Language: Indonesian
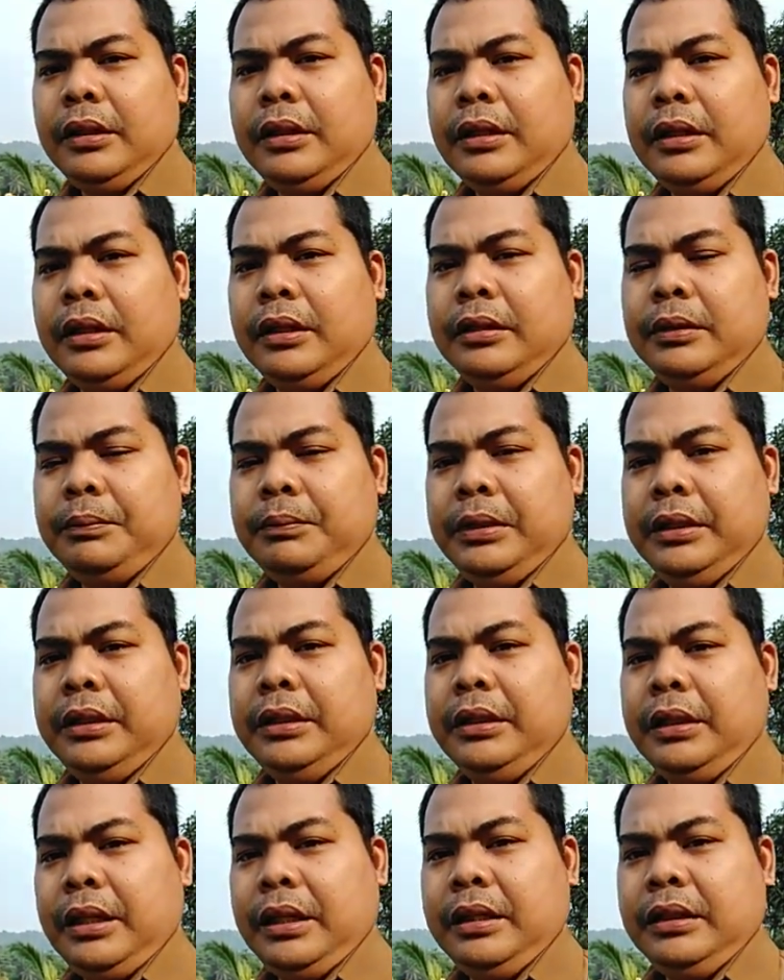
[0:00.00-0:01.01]
yang
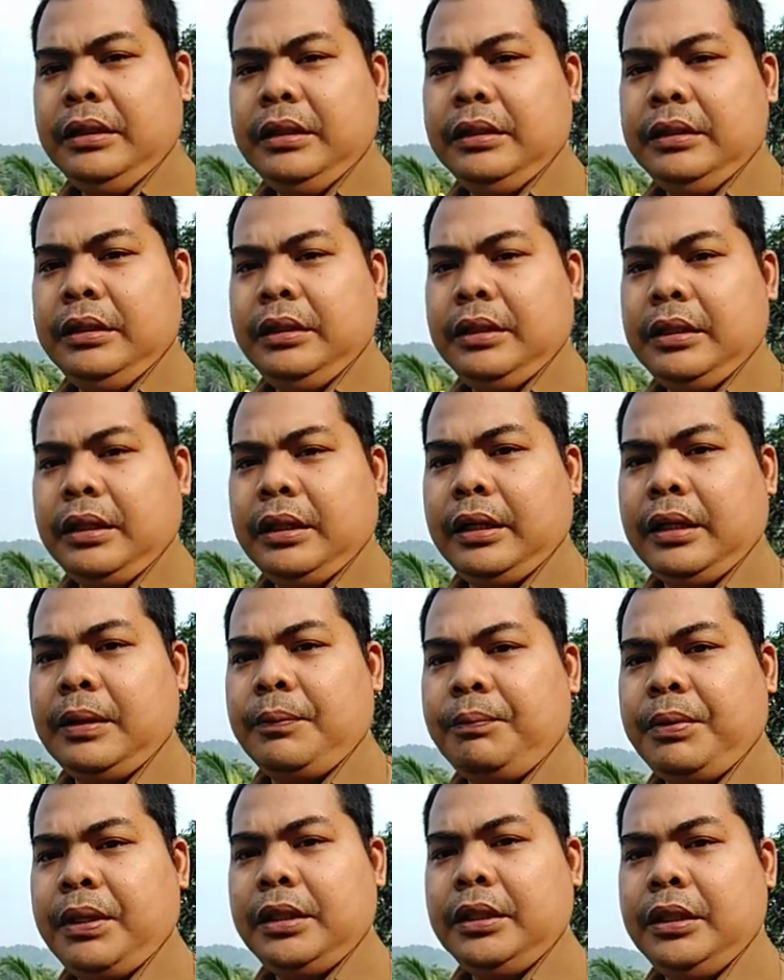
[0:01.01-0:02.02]
bilang ketika
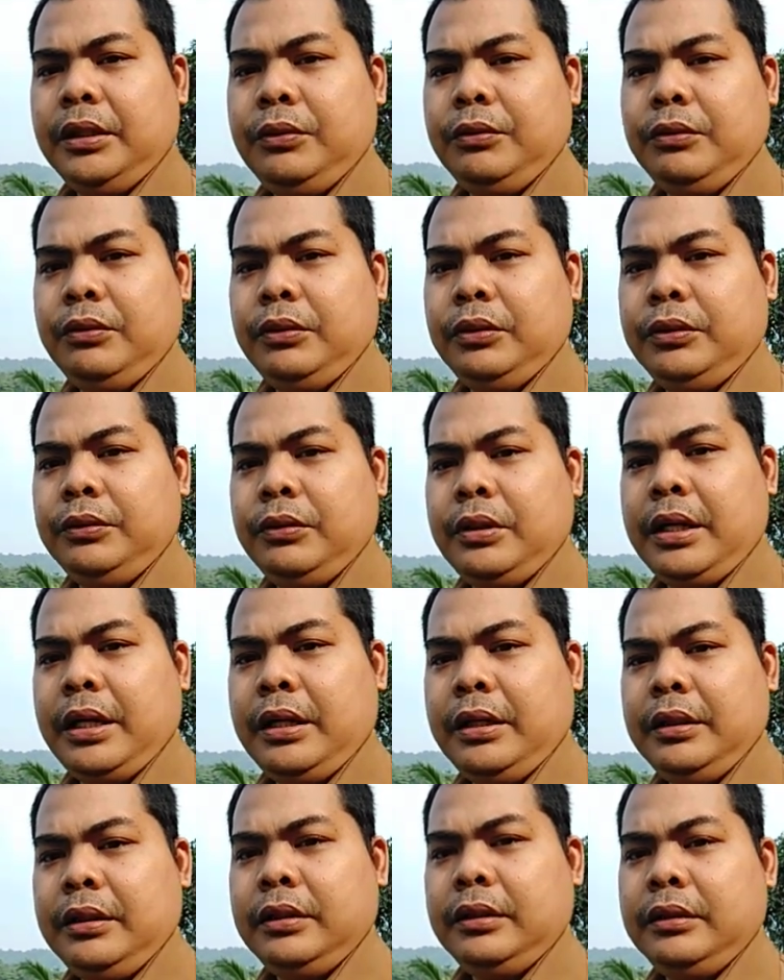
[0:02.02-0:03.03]
rapat itu
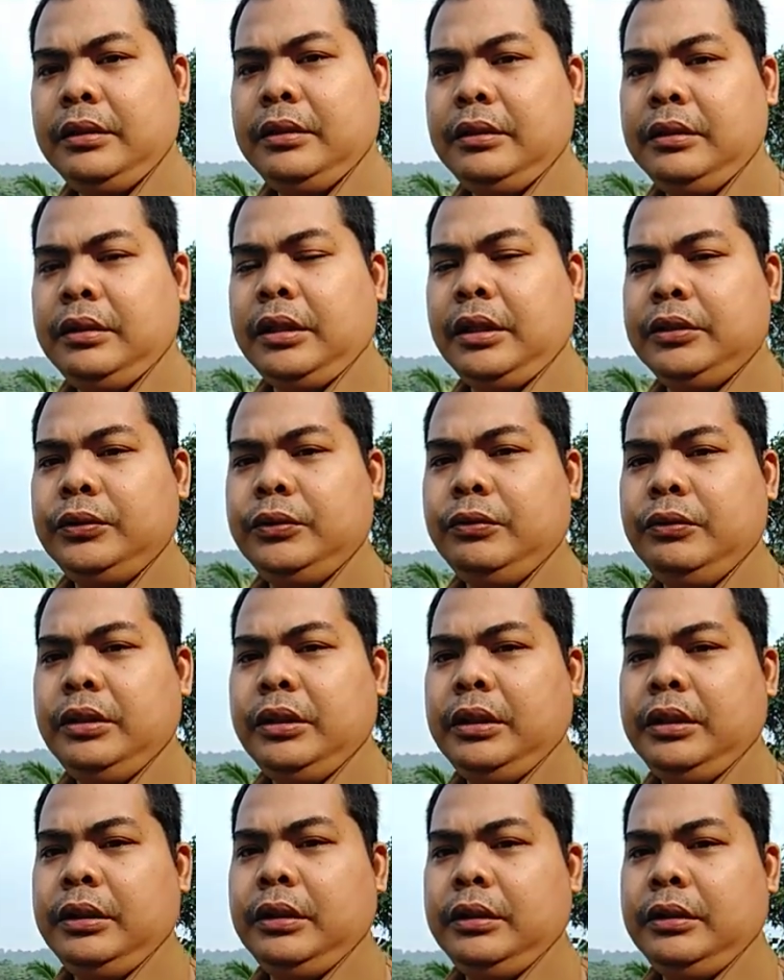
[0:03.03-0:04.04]
sudah langsung
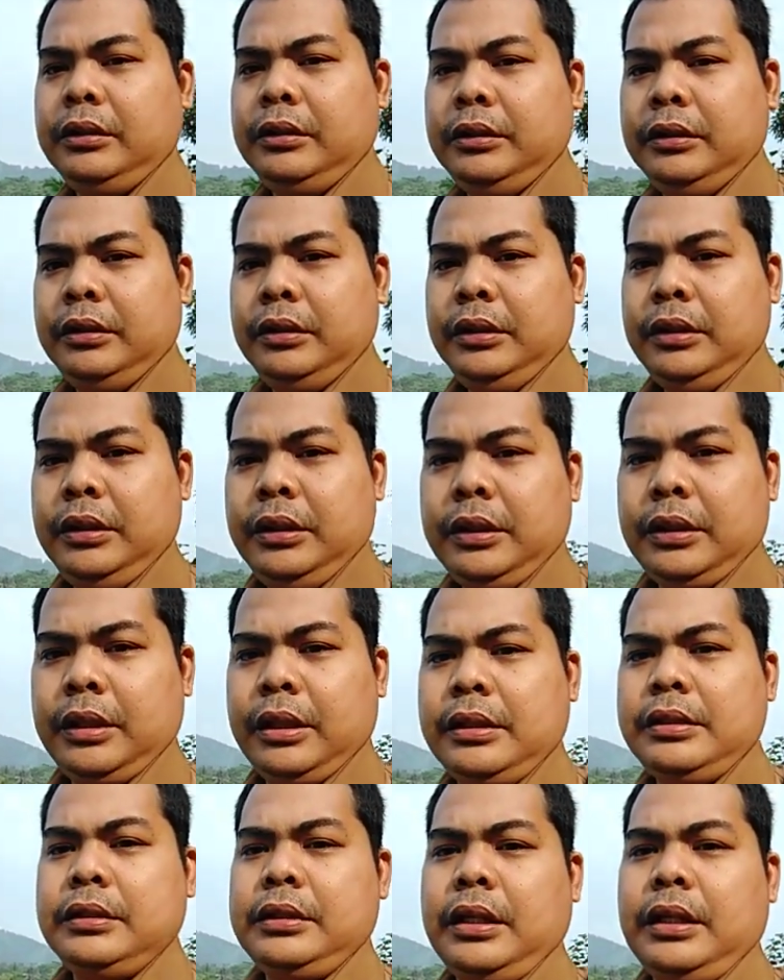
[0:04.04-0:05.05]
ke
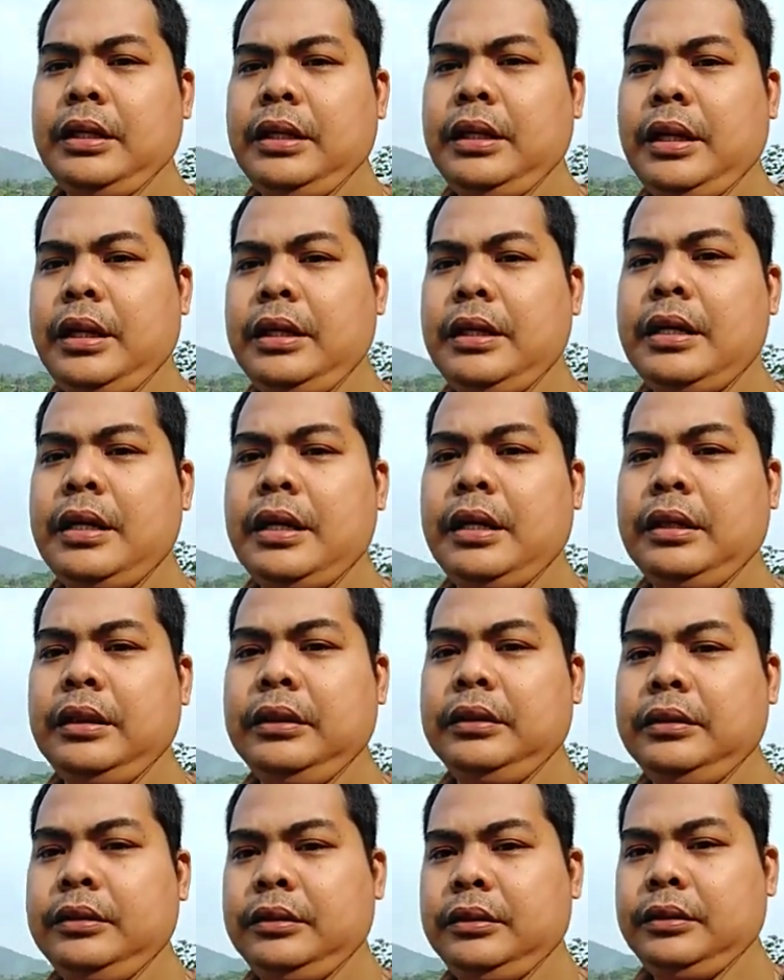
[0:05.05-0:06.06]
rancangan anggaran
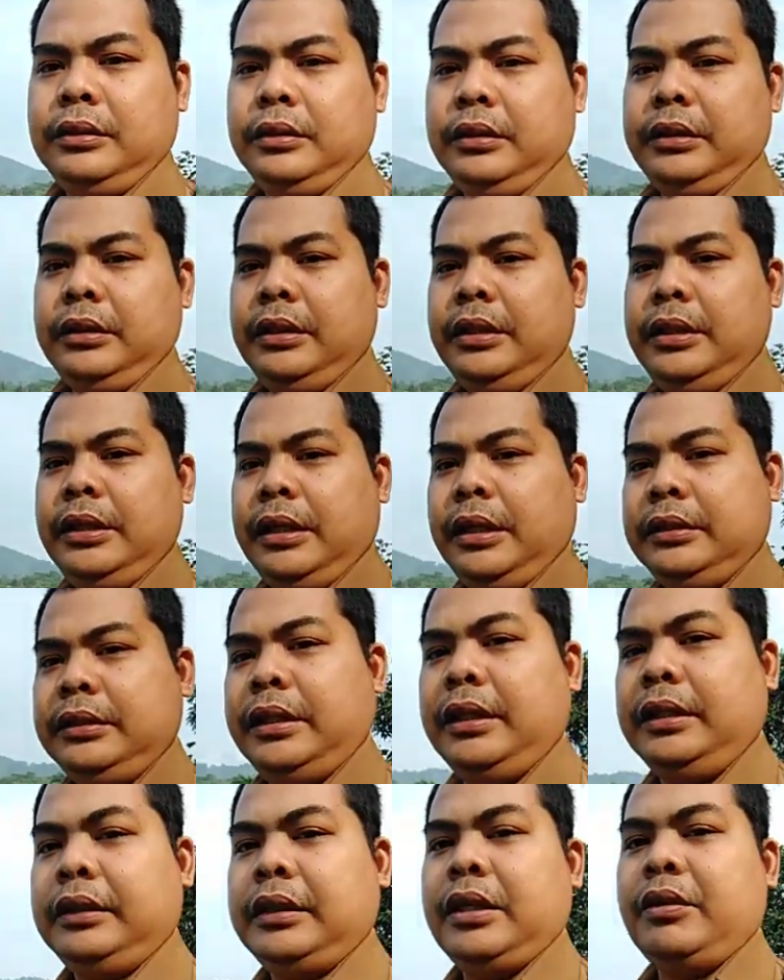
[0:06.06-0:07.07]
ini yang
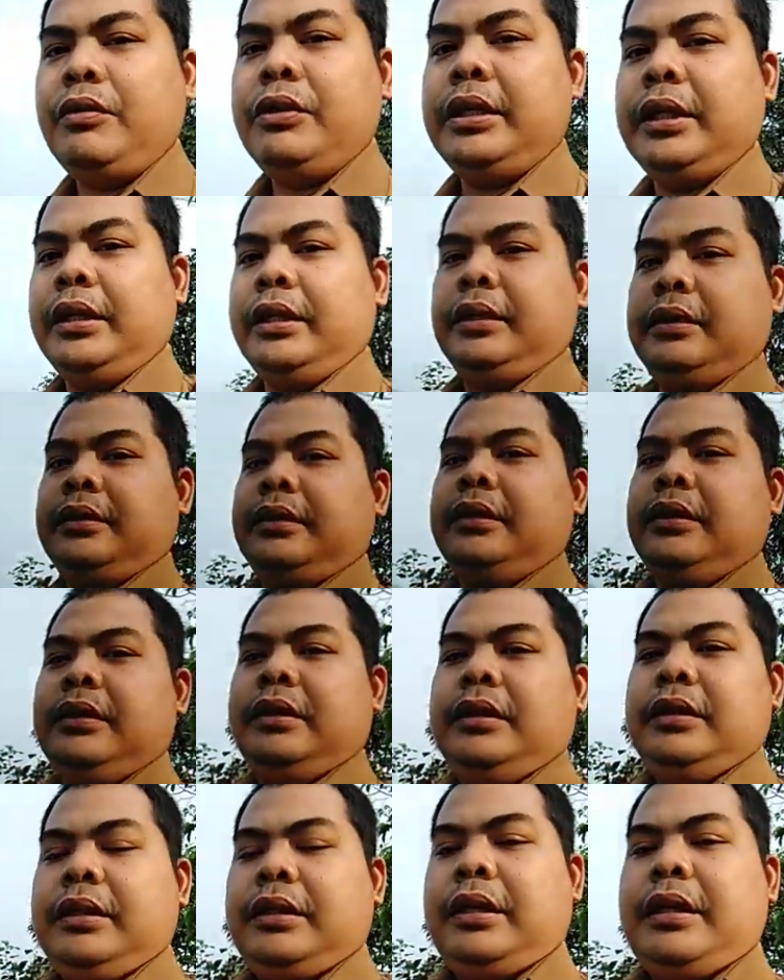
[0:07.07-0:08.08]
saya tahu ya
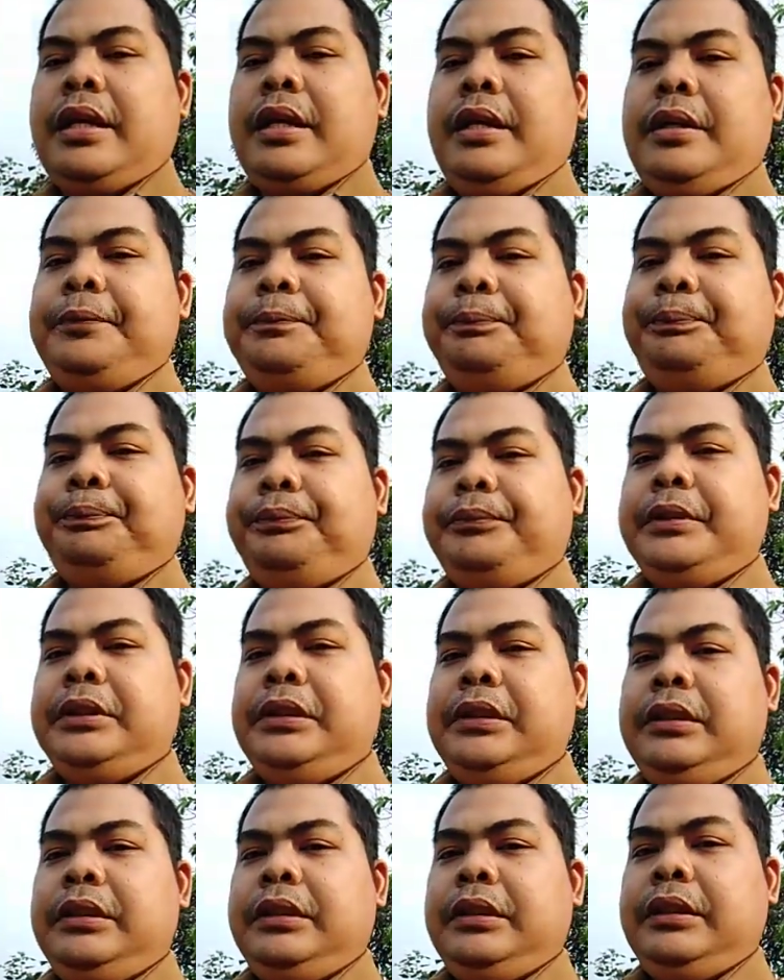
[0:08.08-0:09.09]
karena
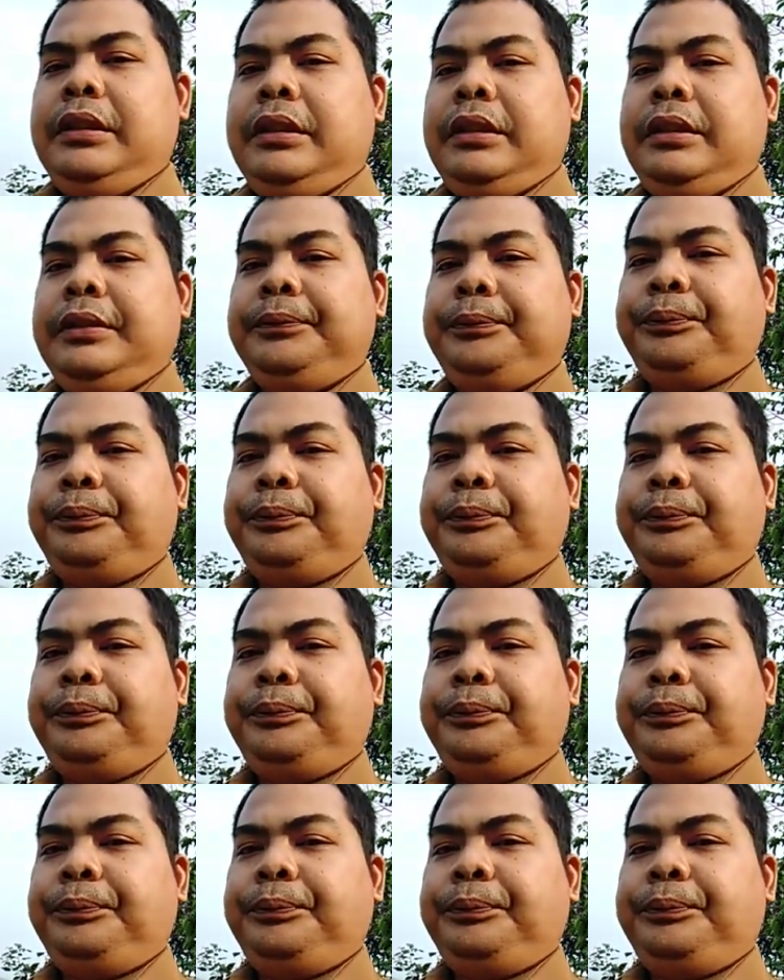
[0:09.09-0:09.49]
eh,